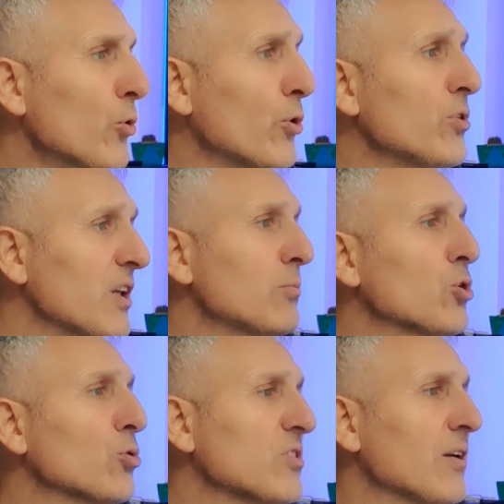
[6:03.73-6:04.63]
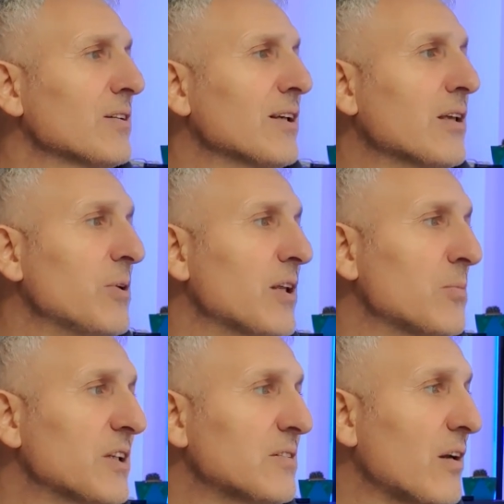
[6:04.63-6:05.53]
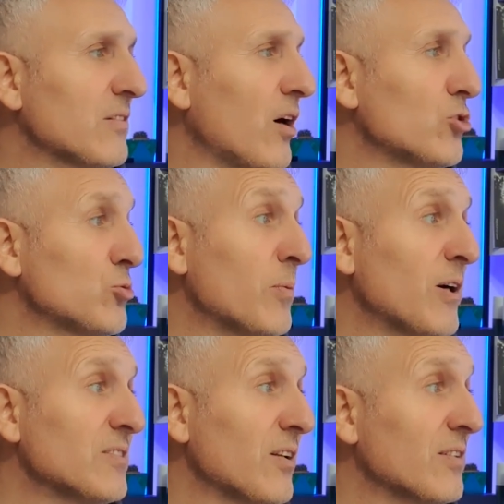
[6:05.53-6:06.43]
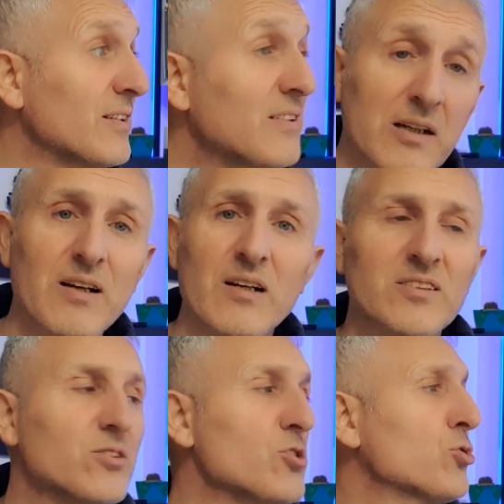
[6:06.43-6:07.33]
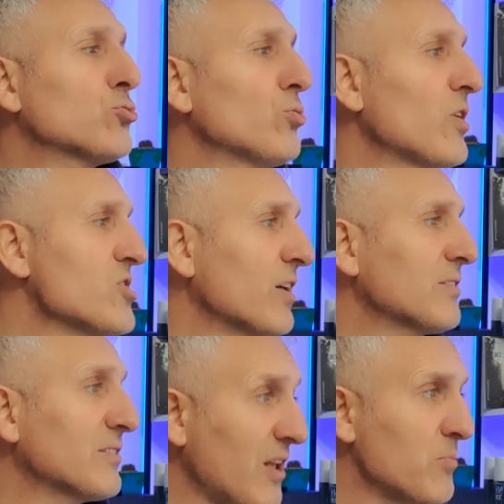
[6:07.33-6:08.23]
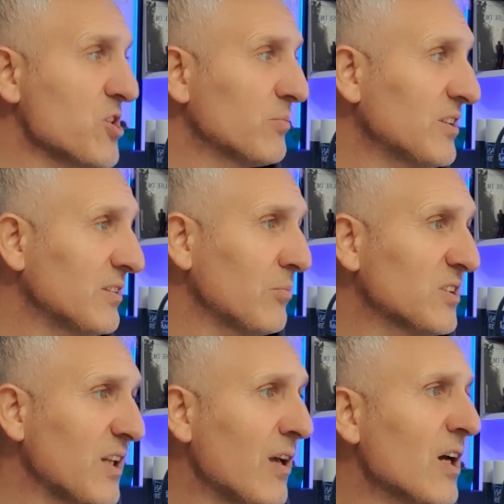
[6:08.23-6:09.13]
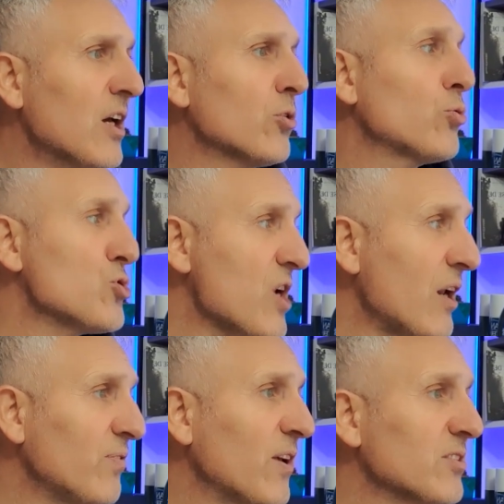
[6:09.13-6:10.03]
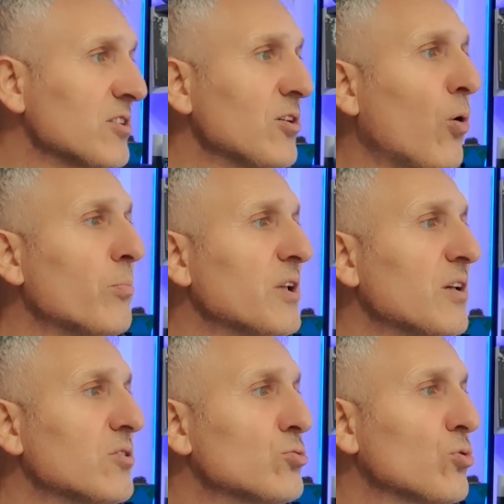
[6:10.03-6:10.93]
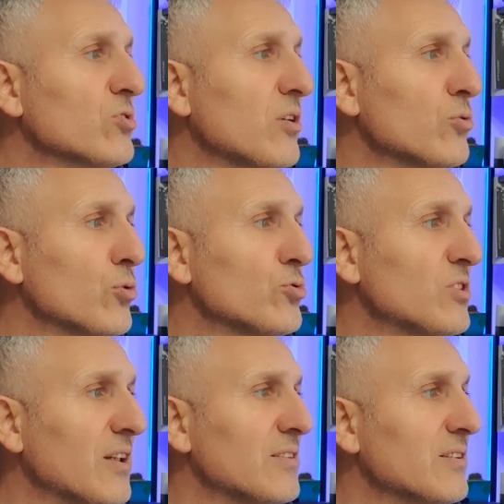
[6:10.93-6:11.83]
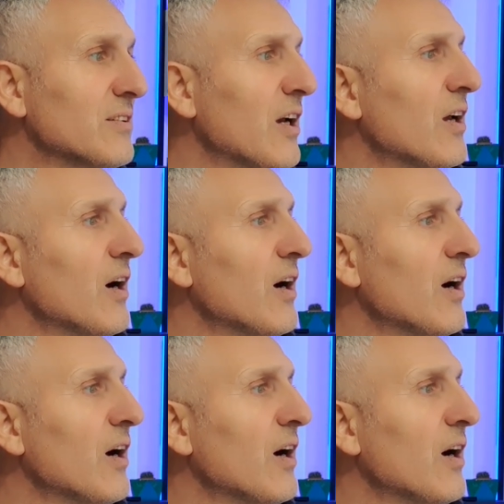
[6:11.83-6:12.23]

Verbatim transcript: Ürün 29 Aralık 2022 tarihinde A101 mağazalarında tekrar satışa sunulacaktır demişim sitemizde. Güncel fiyatı 10.799 liradır.